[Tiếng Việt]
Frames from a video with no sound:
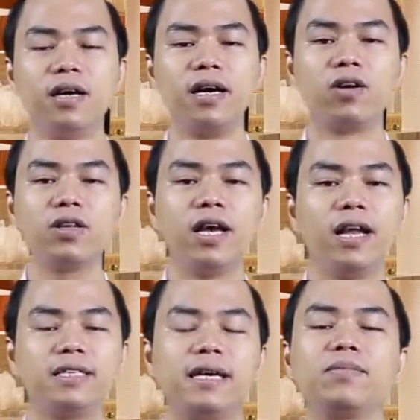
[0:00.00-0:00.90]
à, có thể
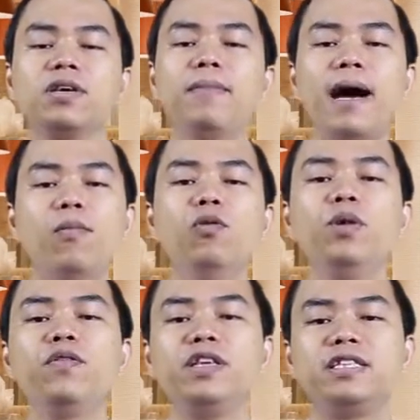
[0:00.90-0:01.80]
là giảm tới 3
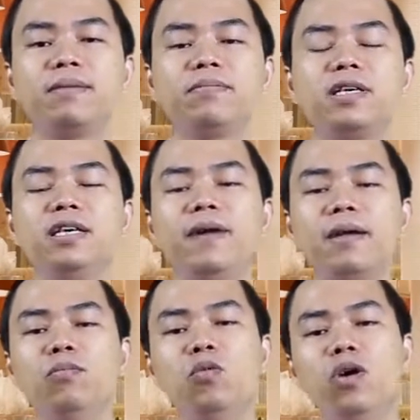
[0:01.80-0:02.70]
40 phần trăm khi
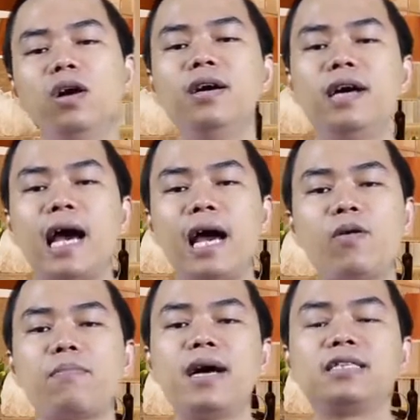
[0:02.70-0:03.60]
bạn mua hai
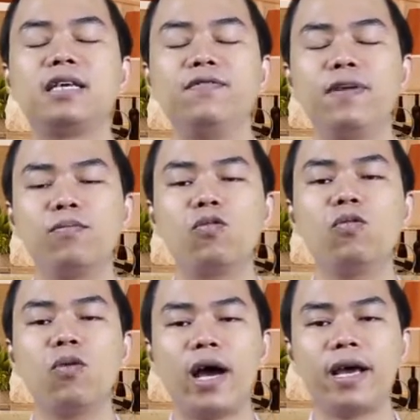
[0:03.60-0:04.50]
hoặc ba sản phẩm
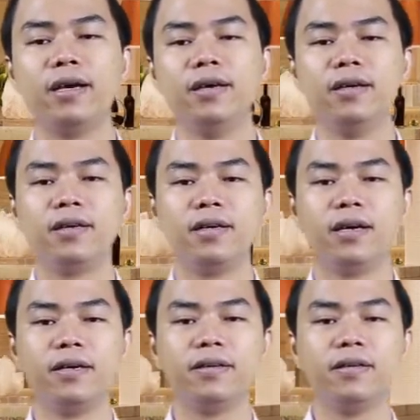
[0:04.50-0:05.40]
cùng loại
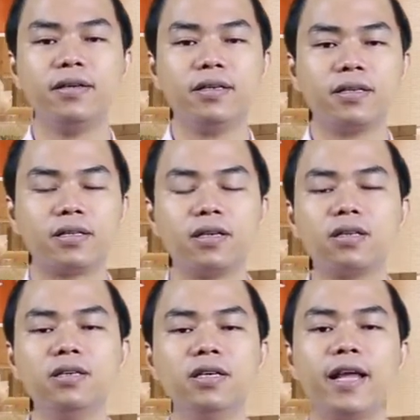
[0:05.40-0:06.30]
Đấy. tương
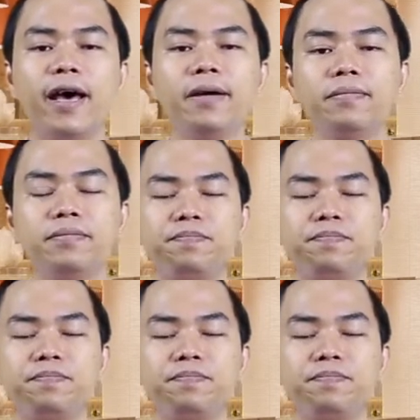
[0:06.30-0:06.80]
tự như thế